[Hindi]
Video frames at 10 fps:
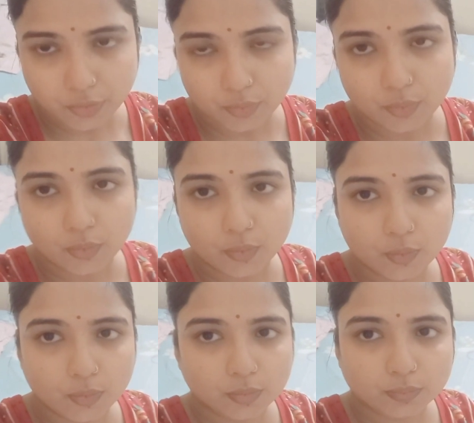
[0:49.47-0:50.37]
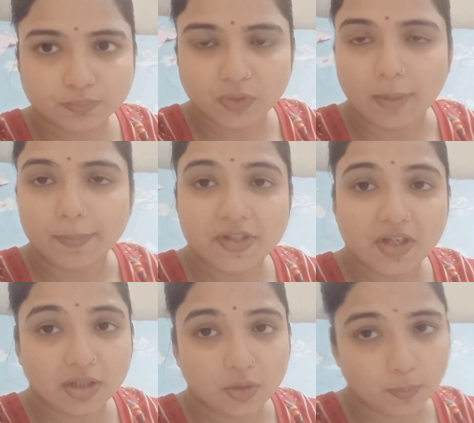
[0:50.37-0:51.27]
तो अभी
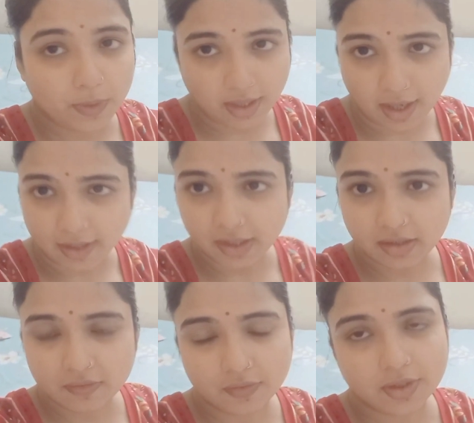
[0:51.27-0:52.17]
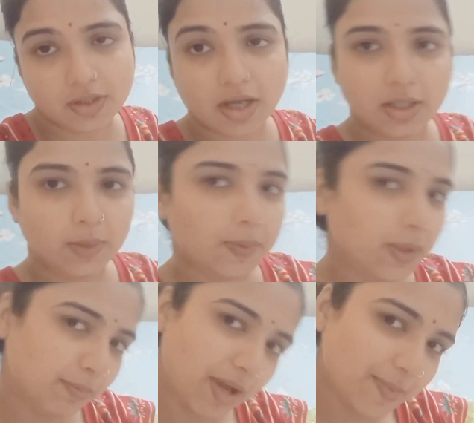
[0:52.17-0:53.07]
जा रही हूँ मैं नहाने फिर नहाने के
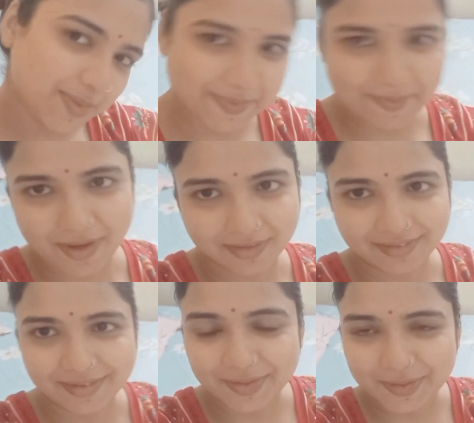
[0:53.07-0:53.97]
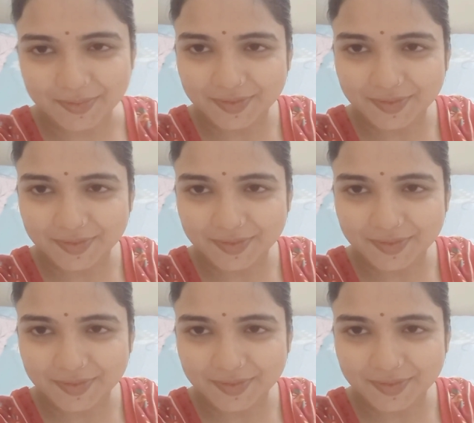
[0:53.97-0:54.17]
बाद मैं आप सबसे बात करती